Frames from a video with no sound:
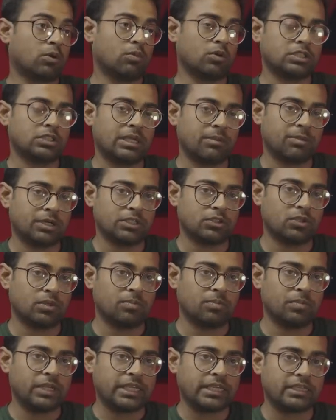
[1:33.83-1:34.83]
বড় বড় সামারি সো
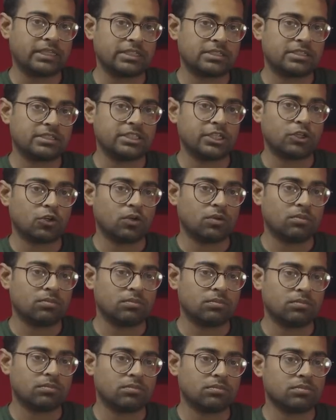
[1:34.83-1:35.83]
ব্লিঙ্কিস্ট যেরকম
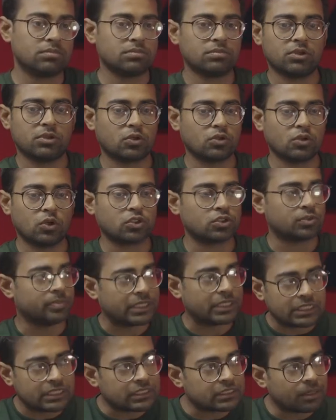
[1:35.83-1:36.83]
ধরো দশ
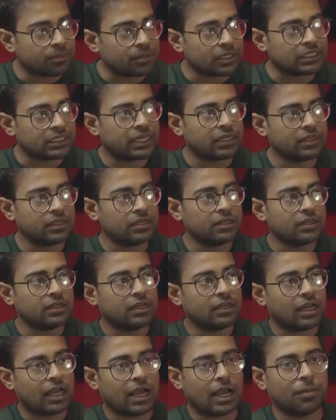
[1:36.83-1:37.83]
মিনিটের সামারি দেয়
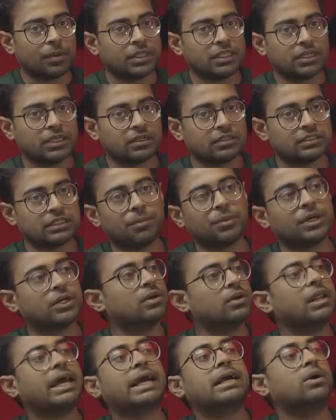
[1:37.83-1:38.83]
আমাদের
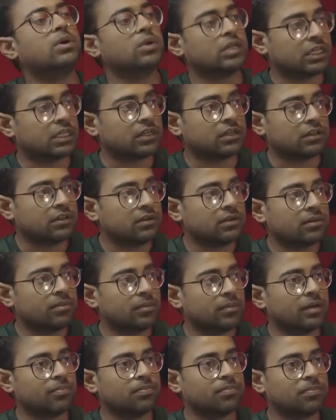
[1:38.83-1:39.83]
সামারিগুলো এক ঘন্টার
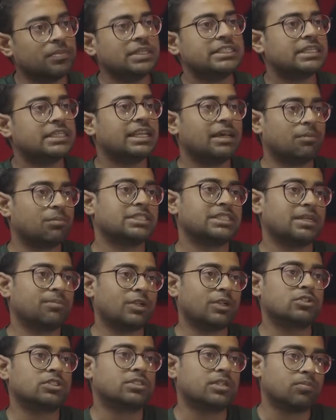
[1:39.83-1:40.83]
বেসিক্যালি আমরা চাই
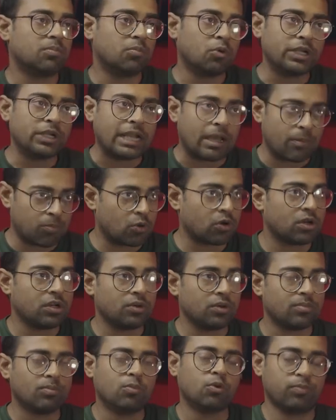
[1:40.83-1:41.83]
মানুষের বই না
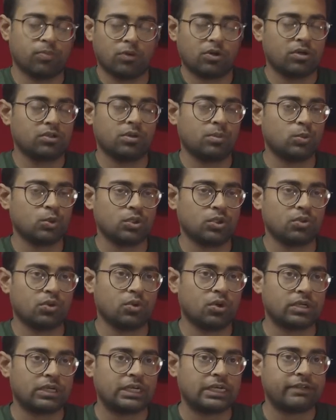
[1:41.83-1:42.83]
পড়লেও বই পড়ার তো অবশ্যই
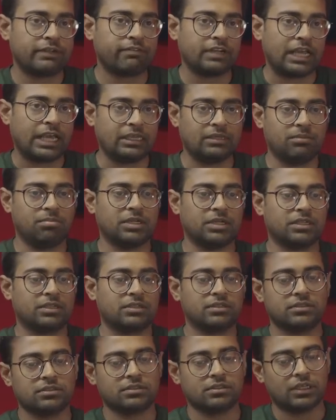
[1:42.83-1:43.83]
কোনো অল্টারনেটিভ নাই বাট
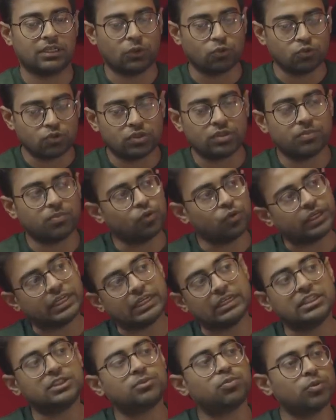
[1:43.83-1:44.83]
কেউ যদি বই
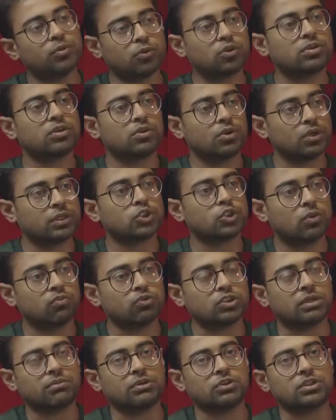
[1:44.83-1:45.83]
ইংলিশ বই পড়তে তো অনেক
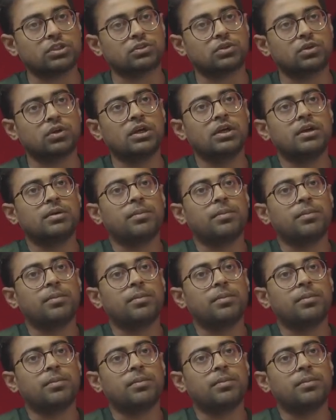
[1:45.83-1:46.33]
সমস্যা মানুষের সো